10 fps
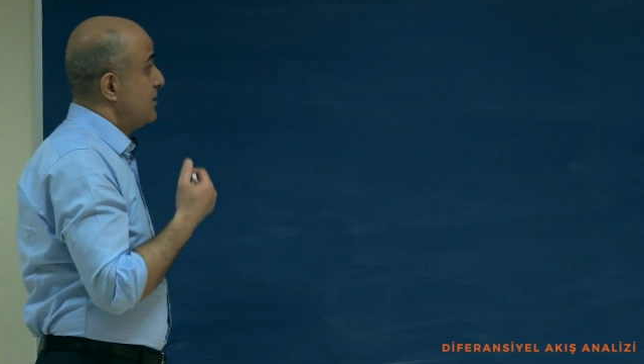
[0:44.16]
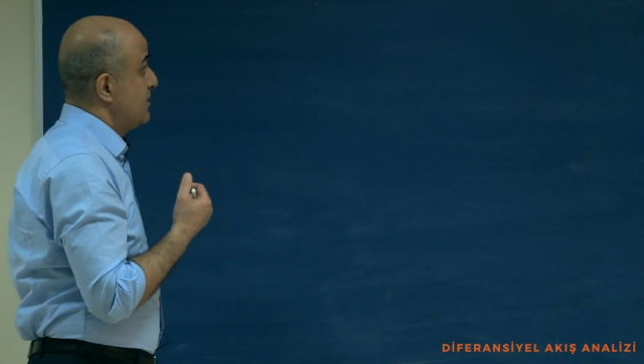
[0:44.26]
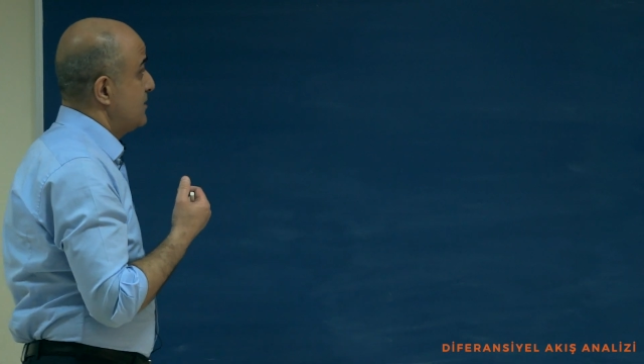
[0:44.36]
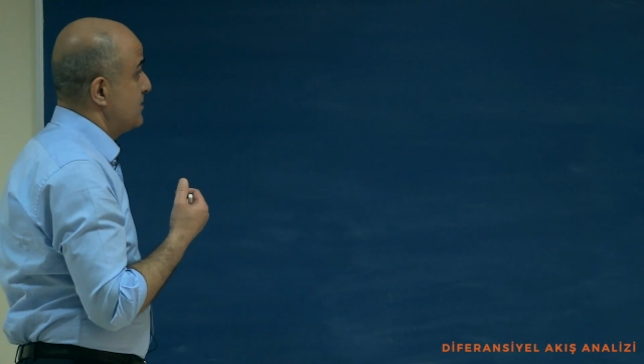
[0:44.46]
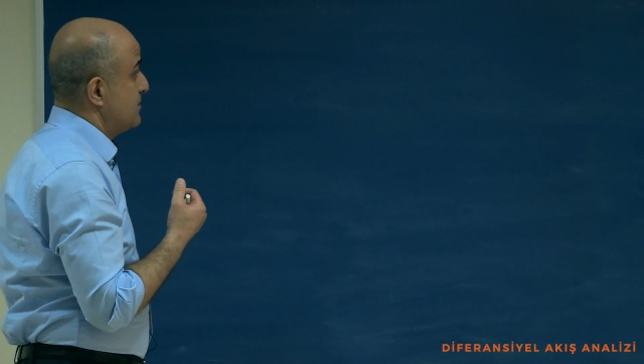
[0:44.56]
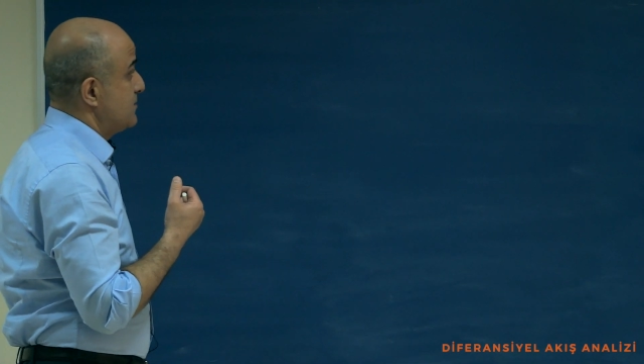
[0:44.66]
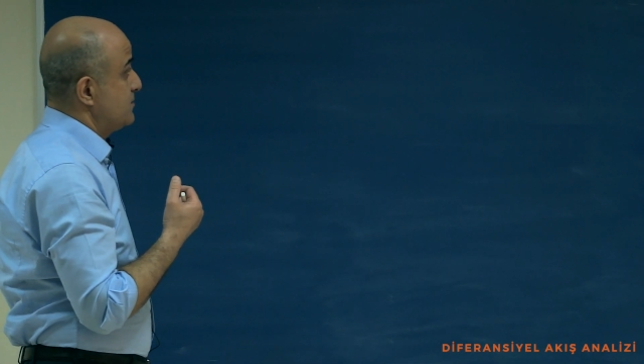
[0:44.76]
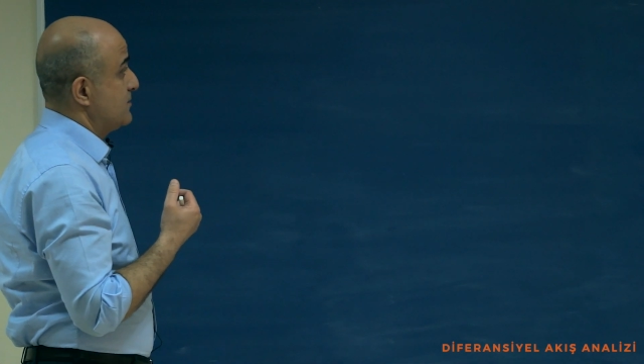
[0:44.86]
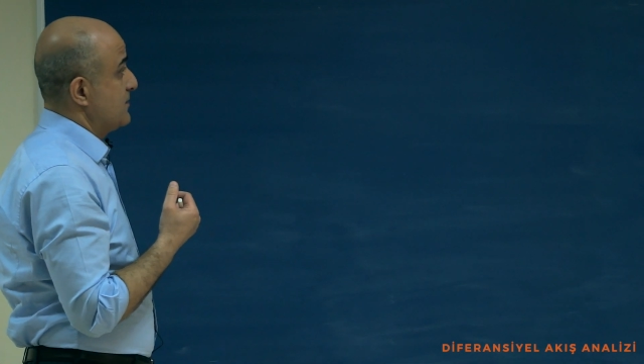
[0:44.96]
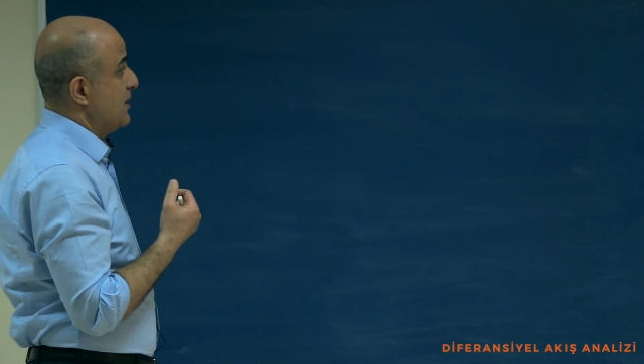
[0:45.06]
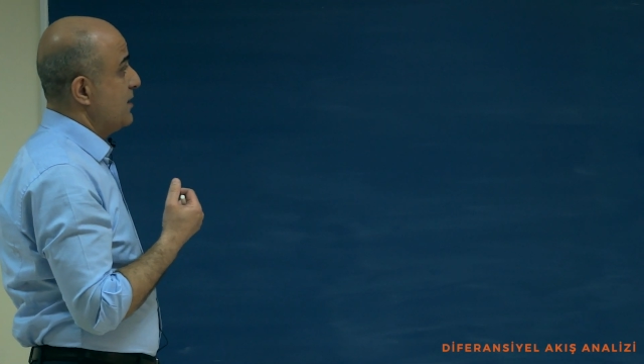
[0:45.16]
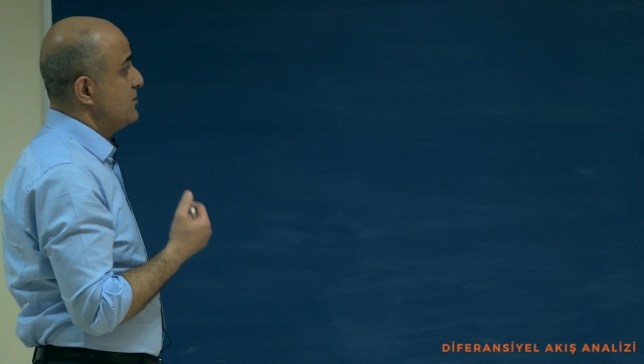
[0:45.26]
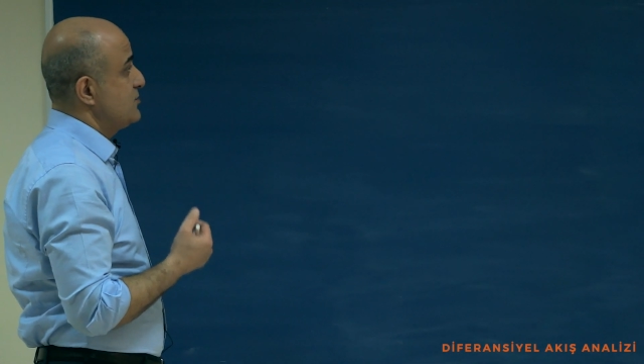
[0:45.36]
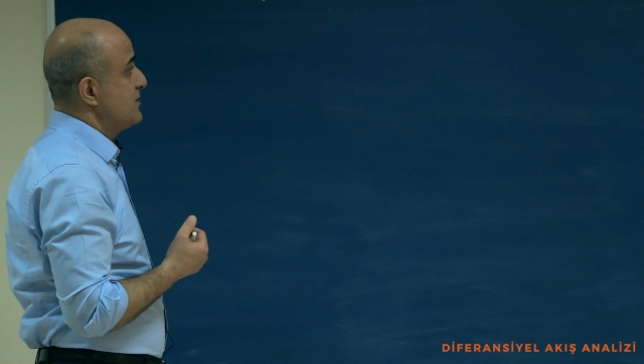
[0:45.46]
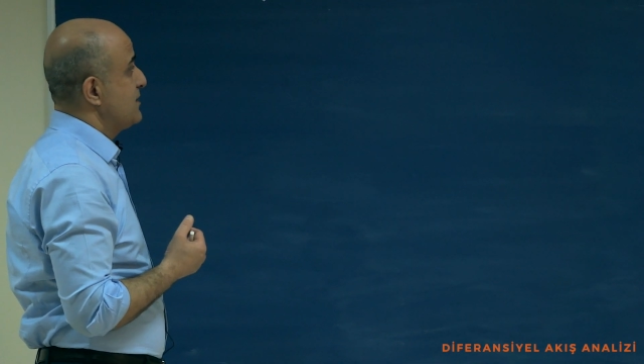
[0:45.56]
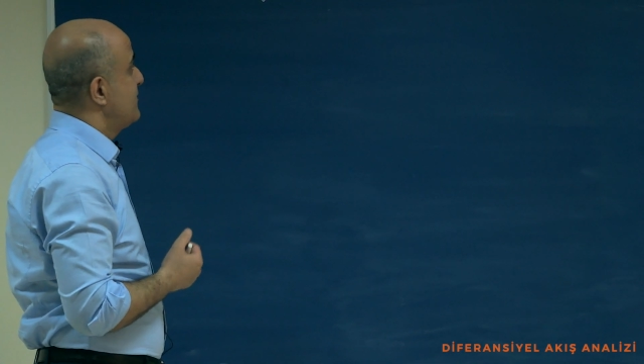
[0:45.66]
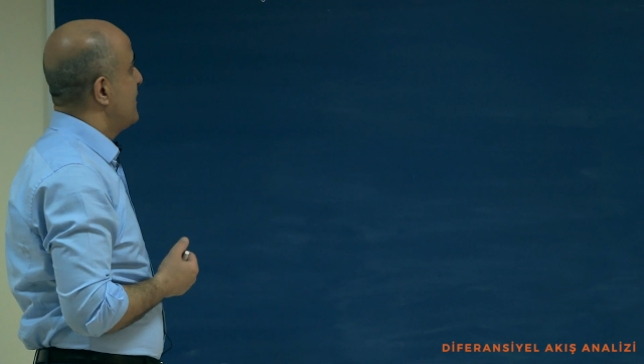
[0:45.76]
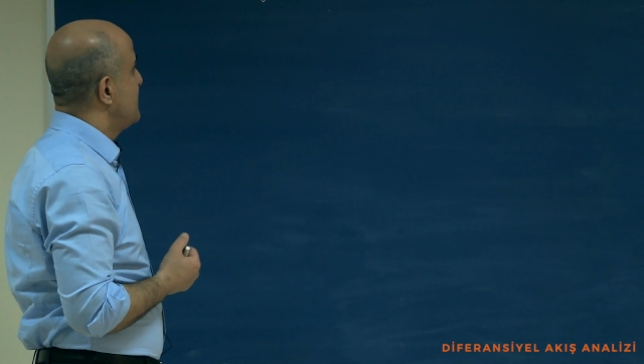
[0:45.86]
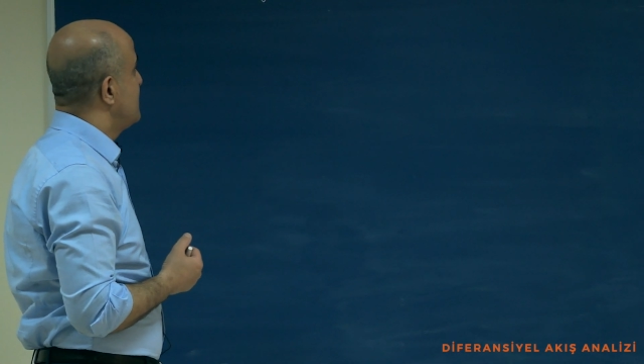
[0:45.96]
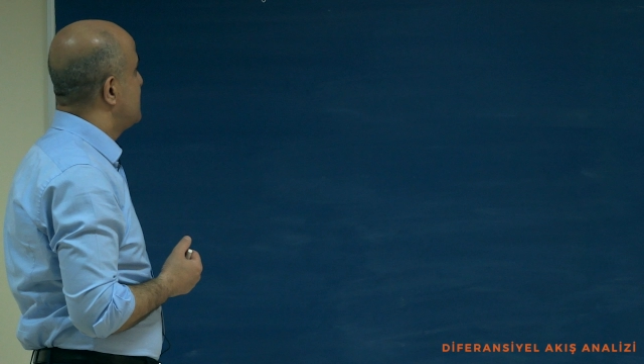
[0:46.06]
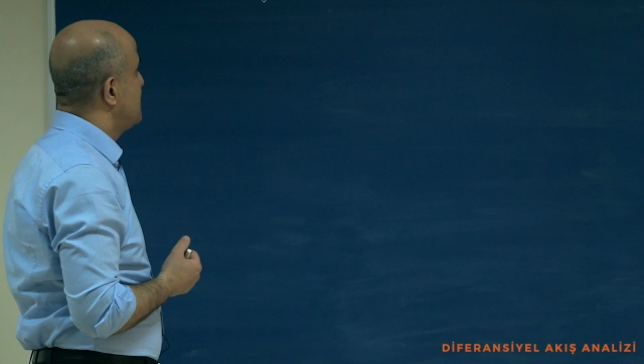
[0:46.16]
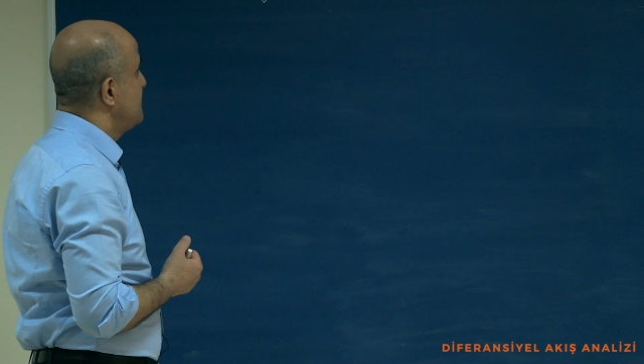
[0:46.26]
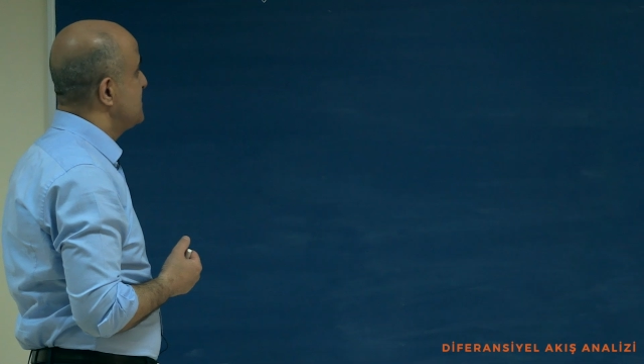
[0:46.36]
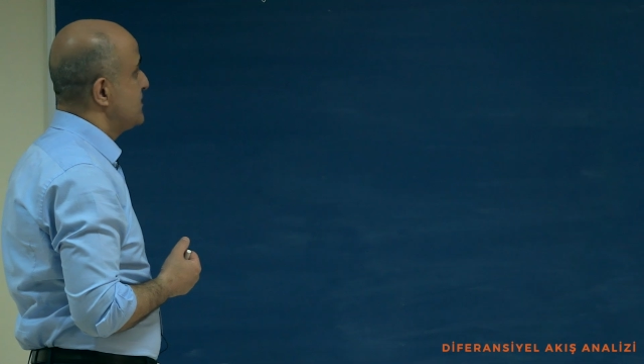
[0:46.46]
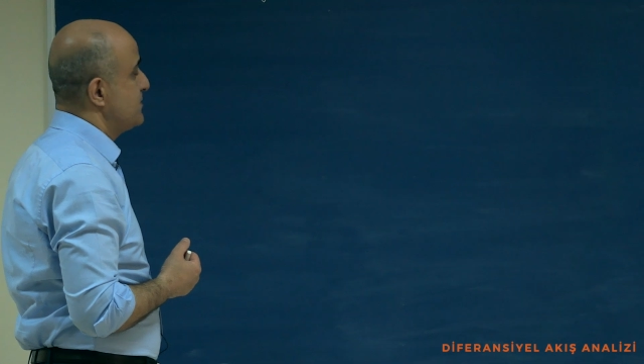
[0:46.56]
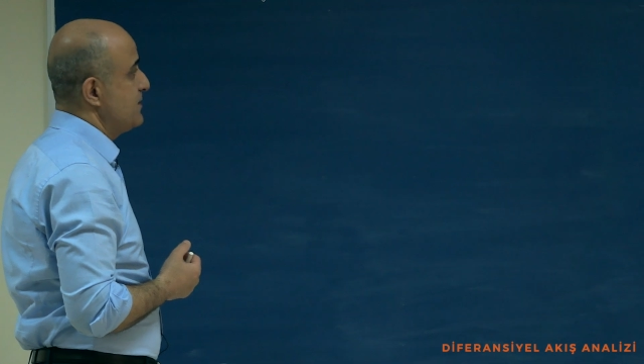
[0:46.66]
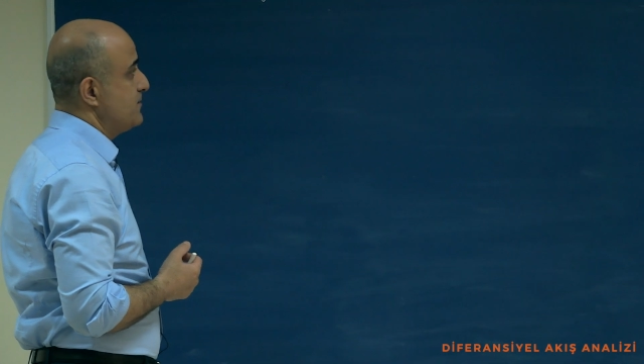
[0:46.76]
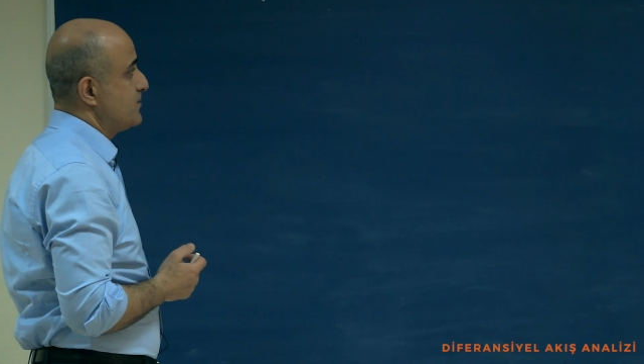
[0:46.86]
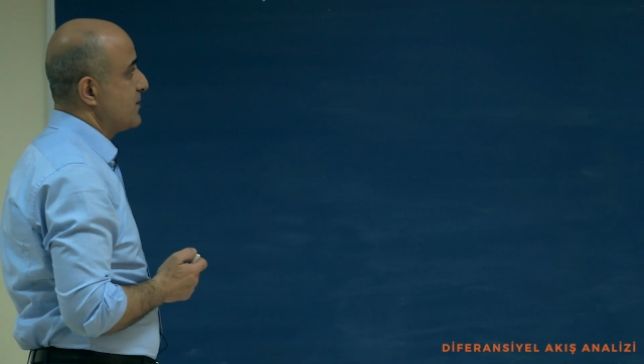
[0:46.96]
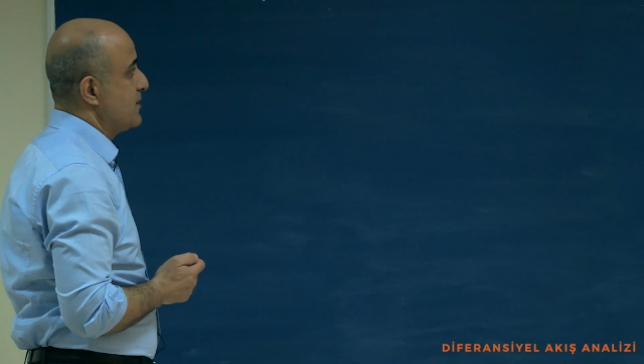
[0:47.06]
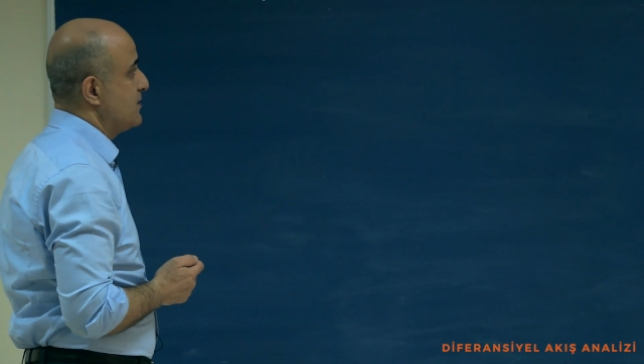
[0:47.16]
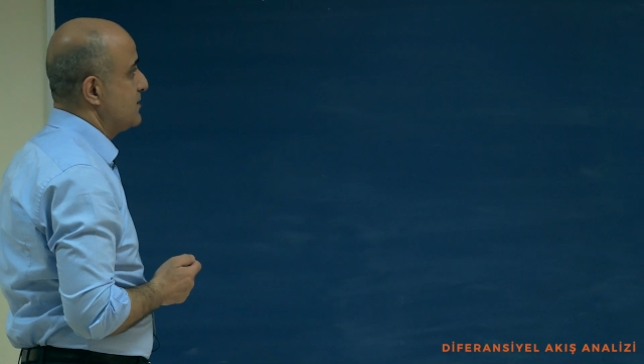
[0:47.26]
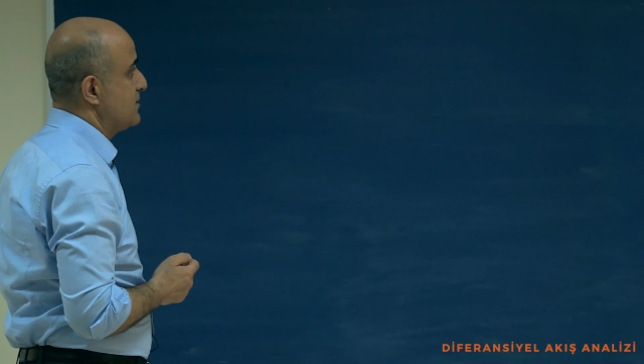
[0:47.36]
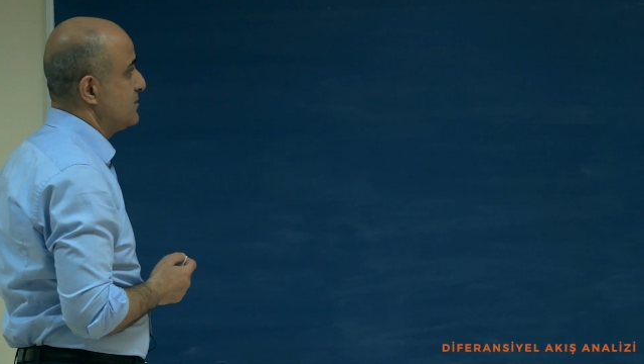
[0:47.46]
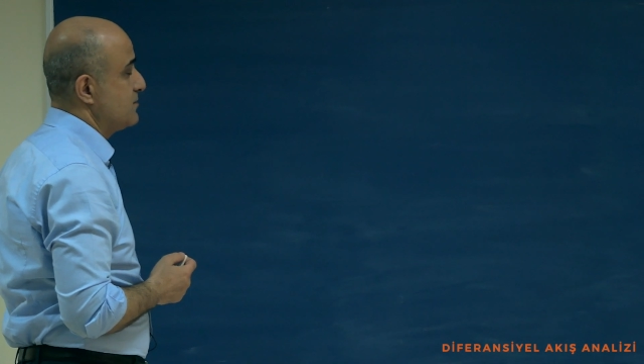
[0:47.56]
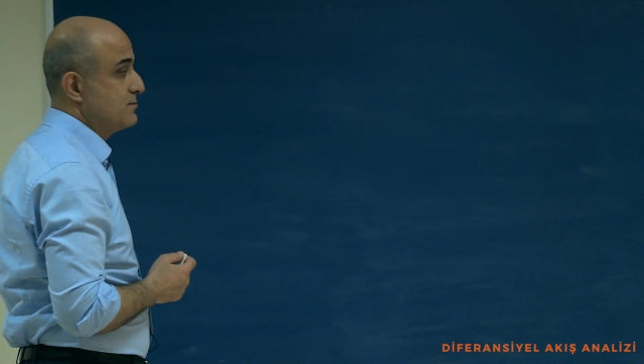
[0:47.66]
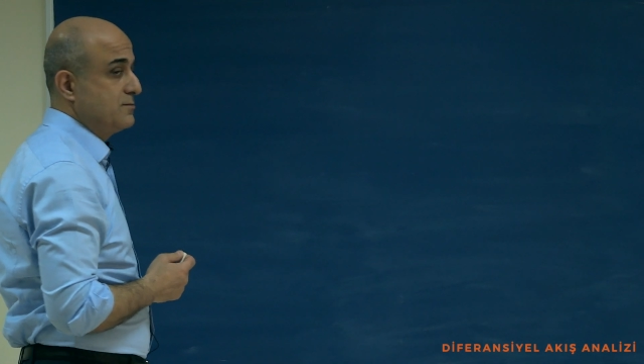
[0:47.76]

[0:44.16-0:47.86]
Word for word: e, daha önce de ifade ettiğimiz gibi e,